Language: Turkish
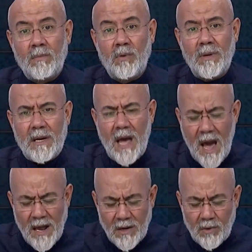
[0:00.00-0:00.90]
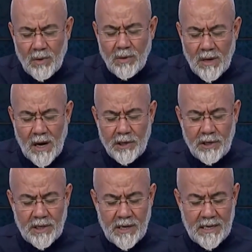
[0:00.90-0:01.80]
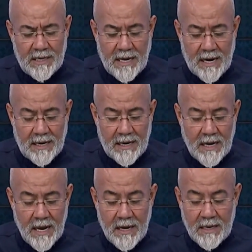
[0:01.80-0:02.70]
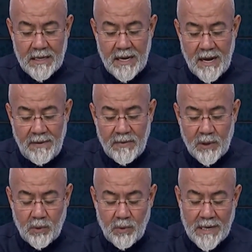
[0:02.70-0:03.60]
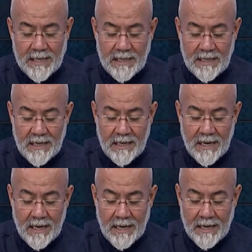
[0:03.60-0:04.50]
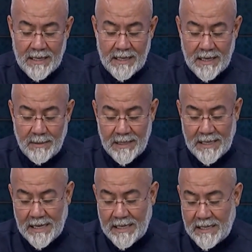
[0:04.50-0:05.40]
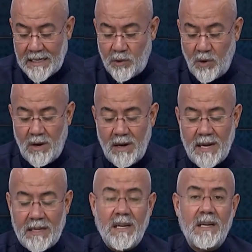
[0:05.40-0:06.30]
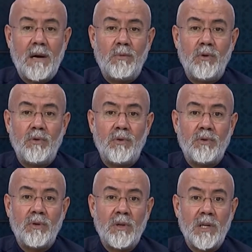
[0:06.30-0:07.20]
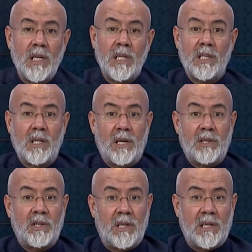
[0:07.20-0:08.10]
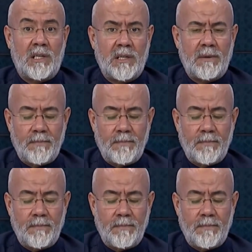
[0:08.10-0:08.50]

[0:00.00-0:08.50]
Bunlar her konuda aşırıya giderler. Kehf suresinin 28. ayetinde buyuruyor. İnkarcılık.